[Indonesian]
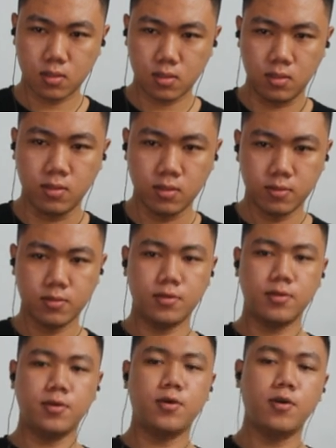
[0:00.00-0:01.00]
Oke,
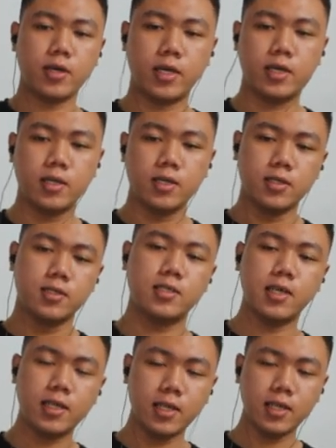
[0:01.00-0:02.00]
okay,
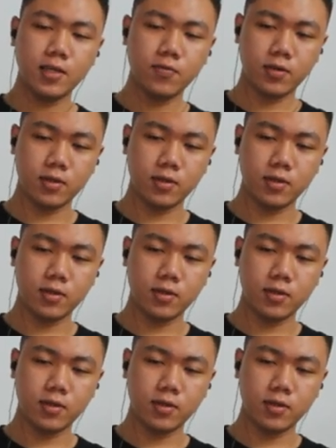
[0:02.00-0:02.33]
jadi ini